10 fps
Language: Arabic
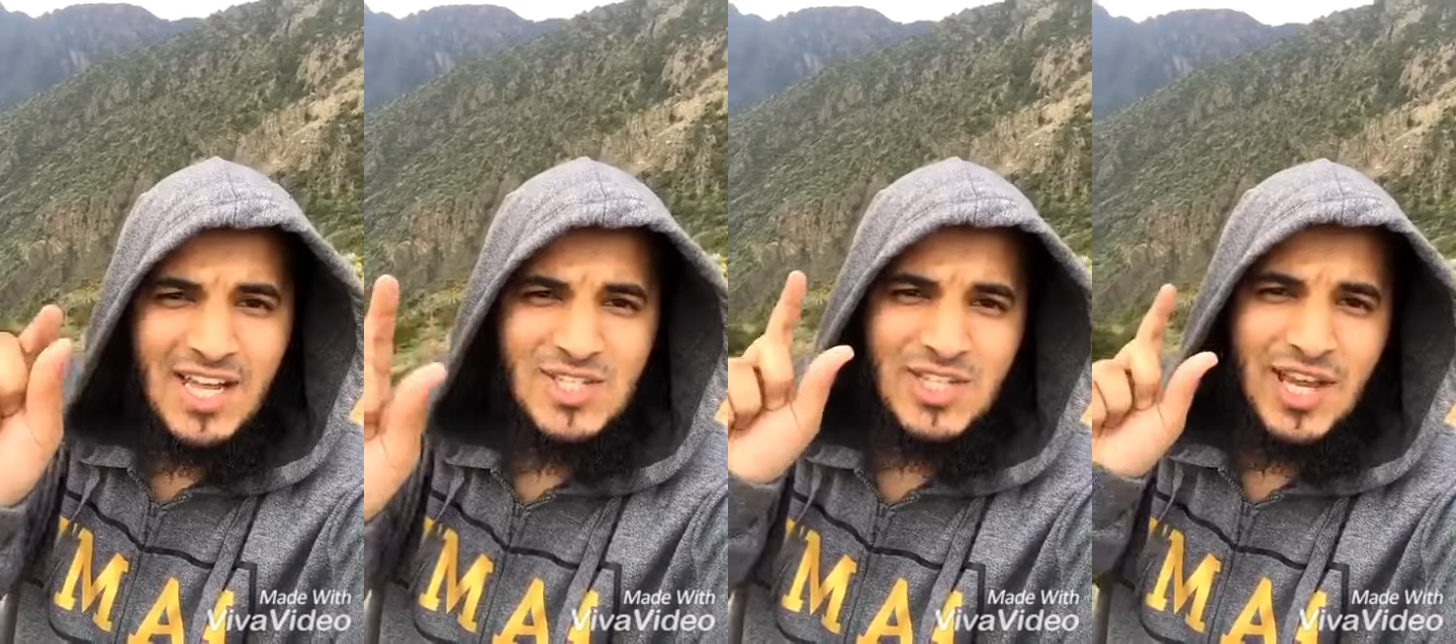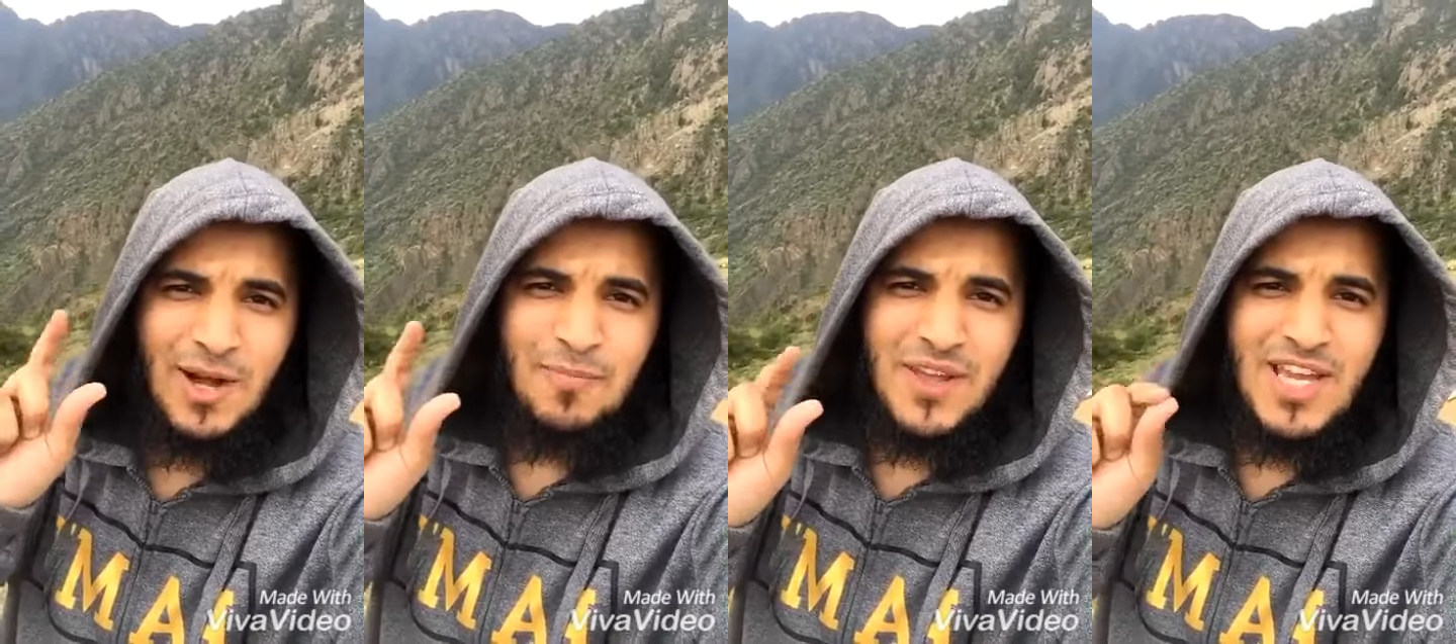
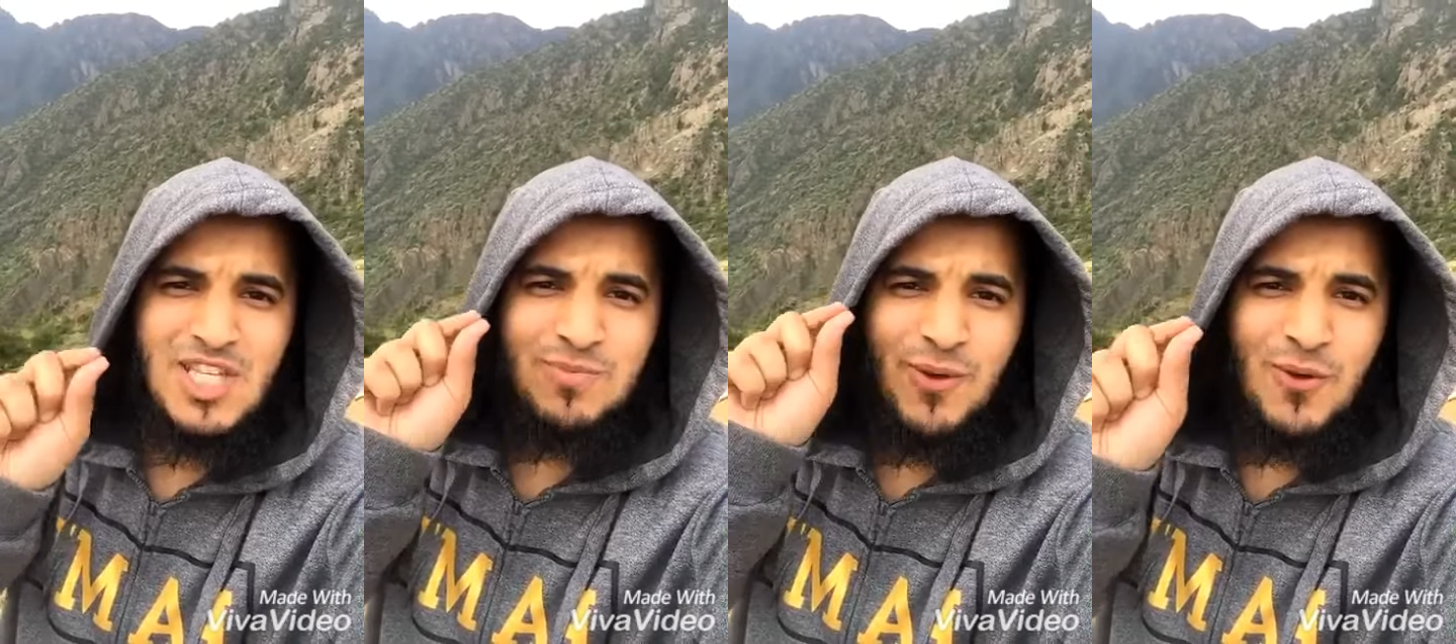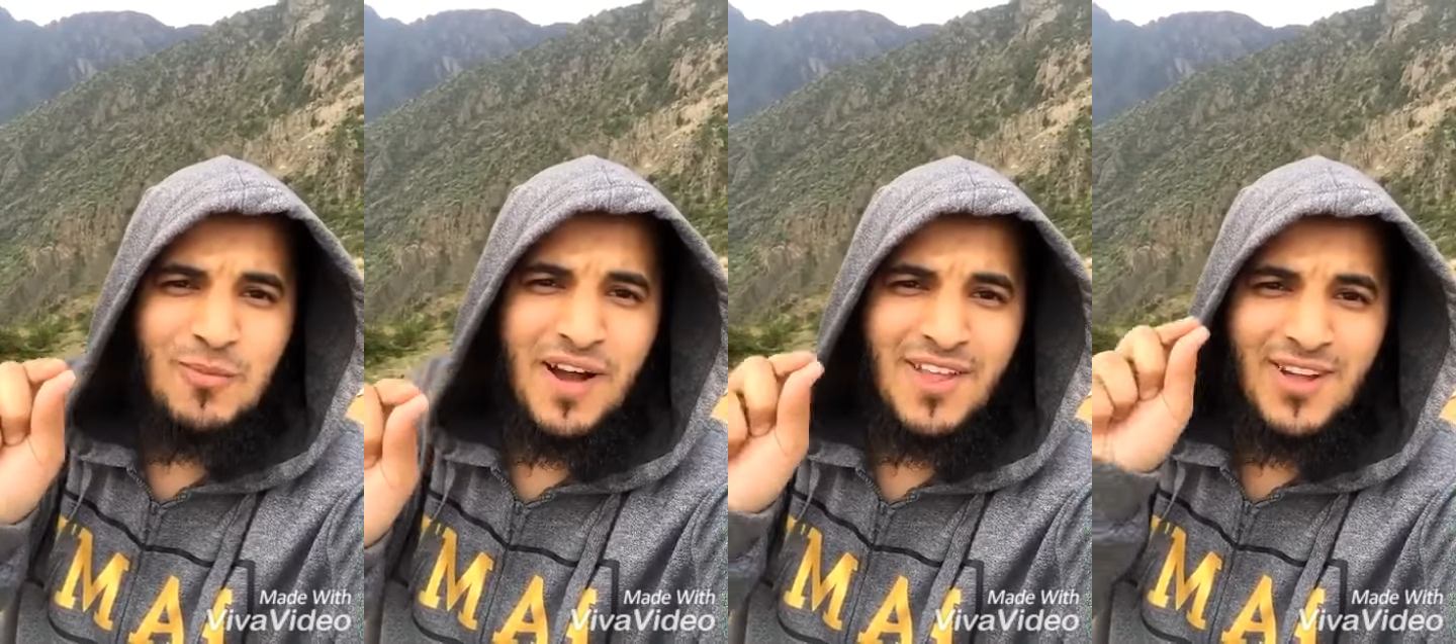الصيام
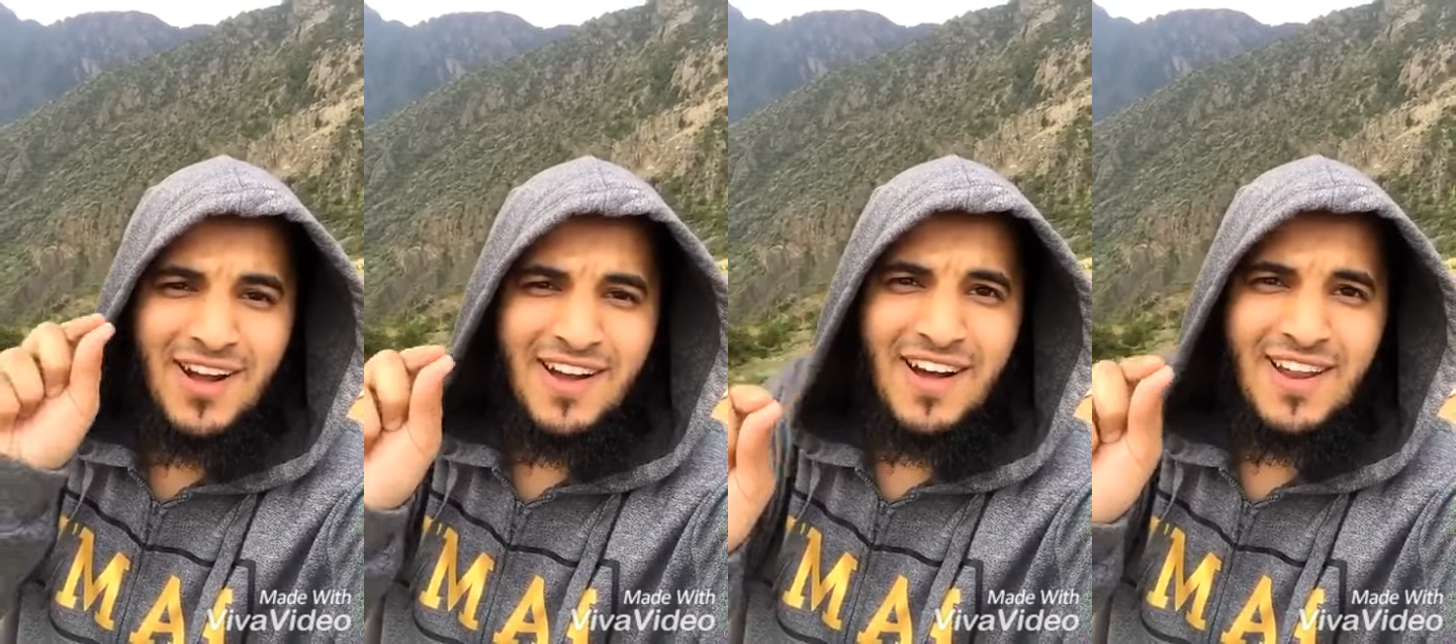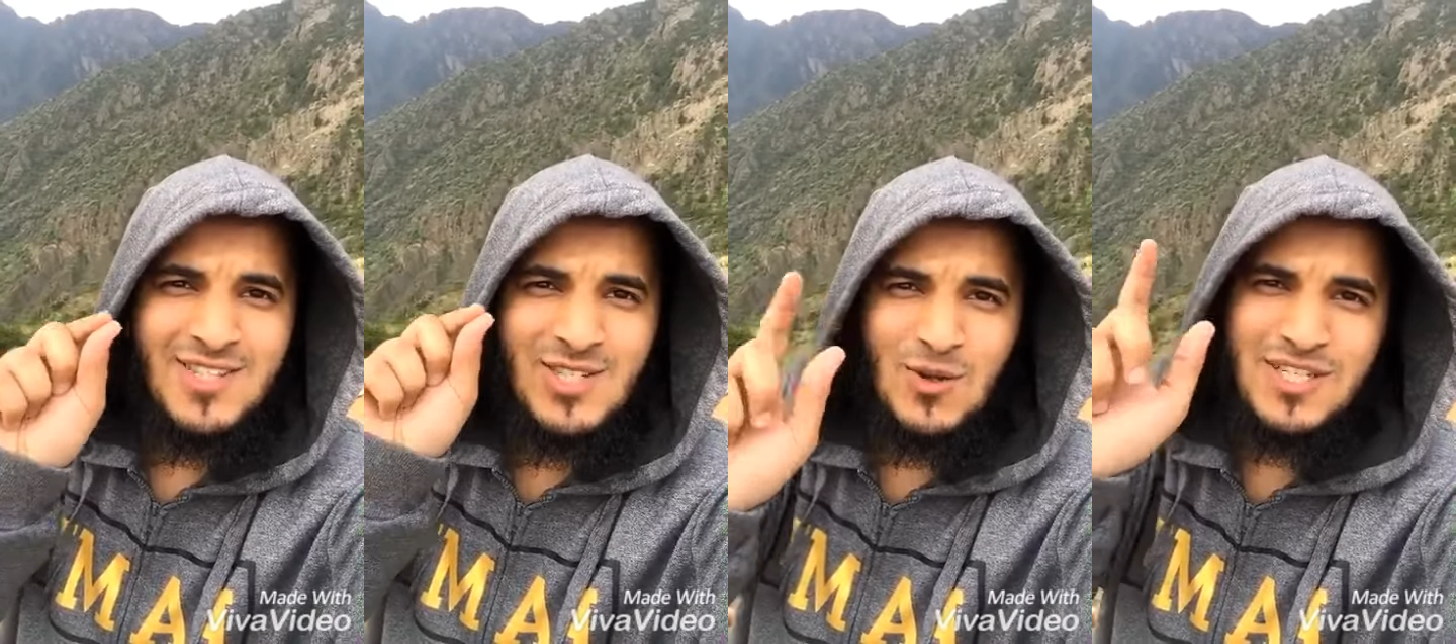اسمعوا ماذا
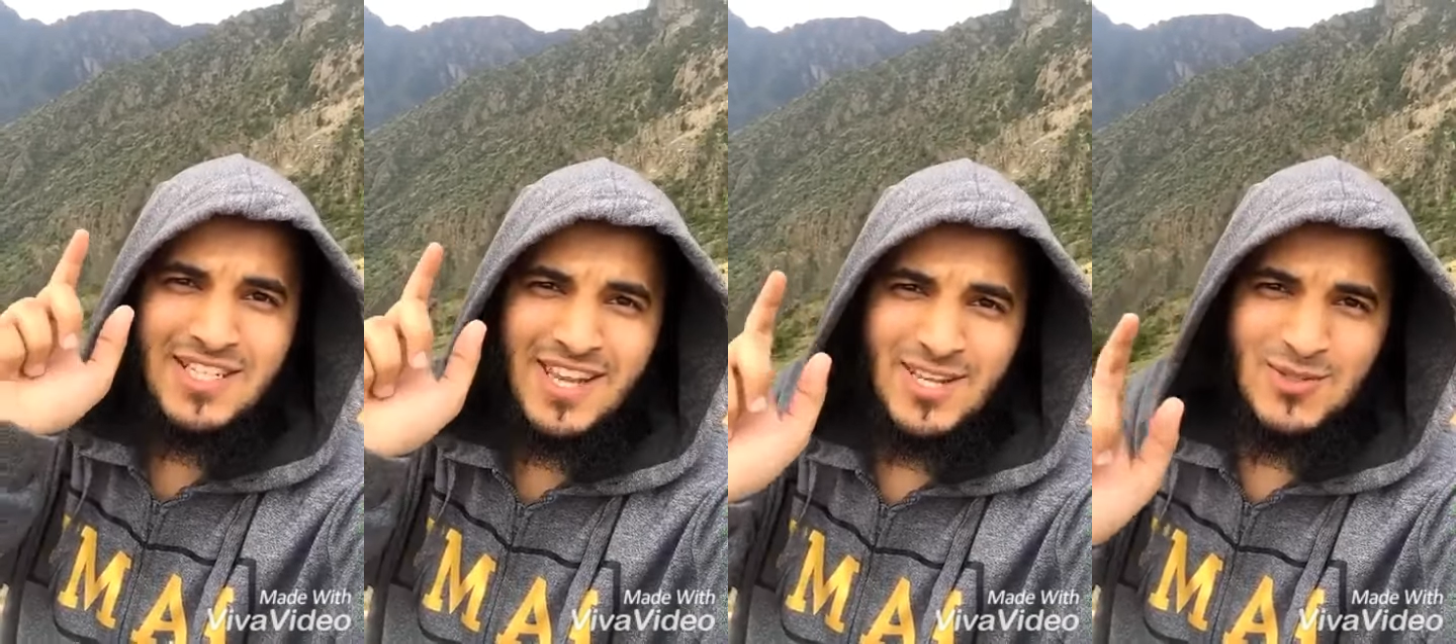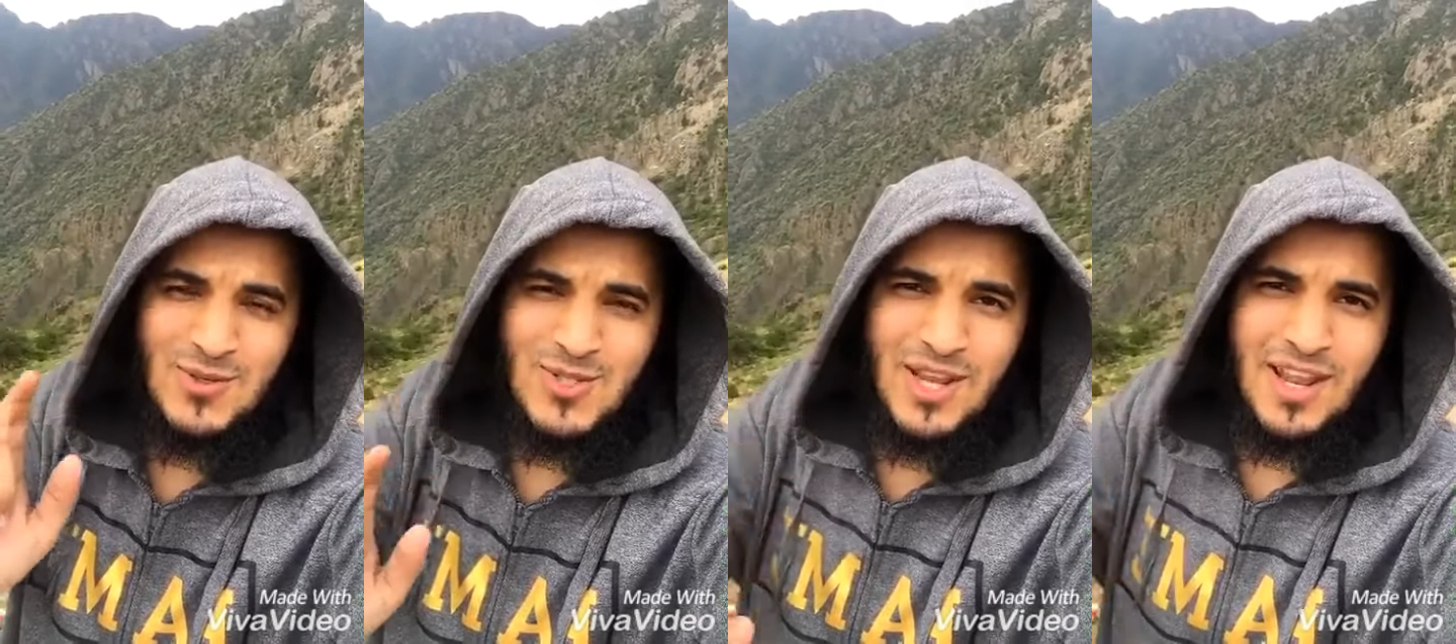قالت زوجة
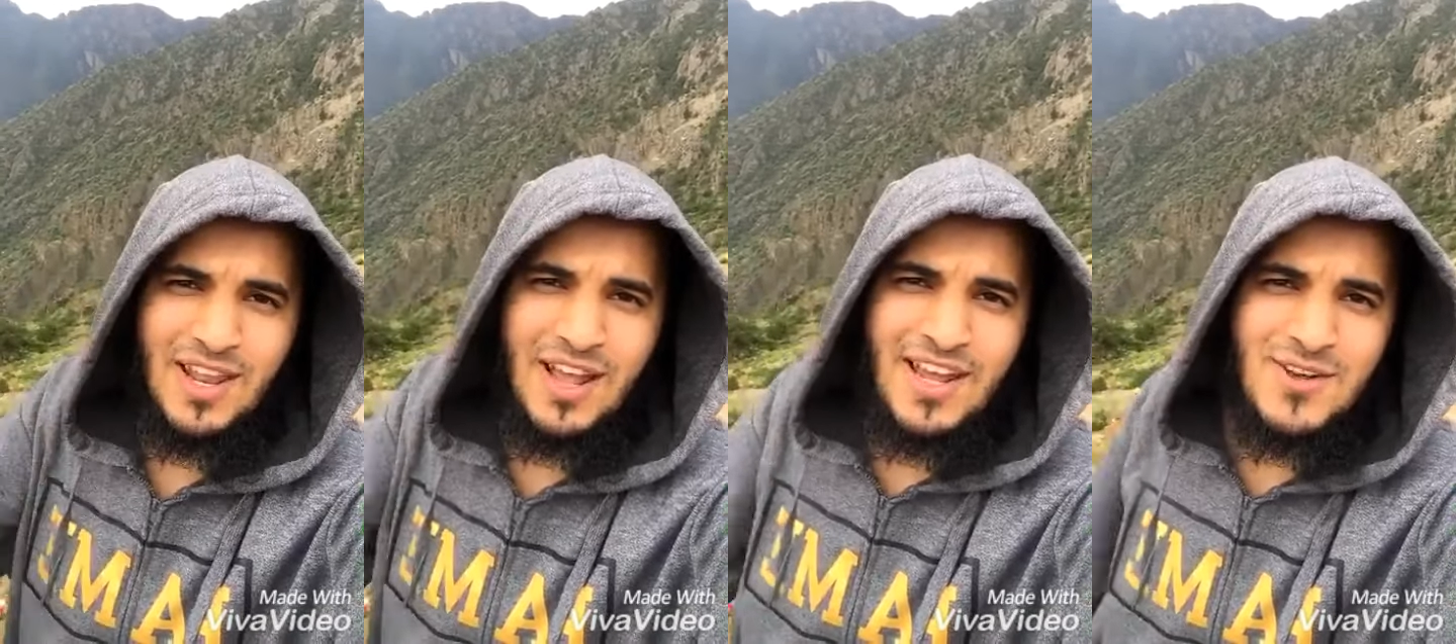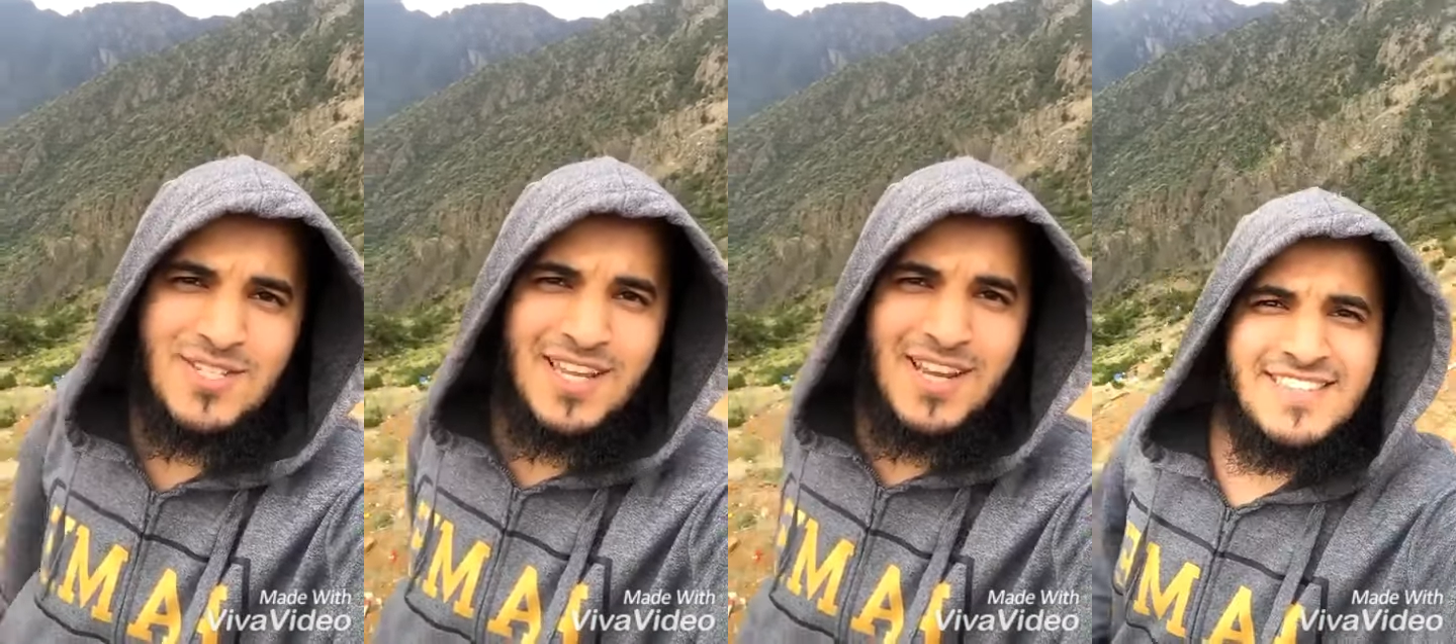الرسول صلى الله عليه وسلم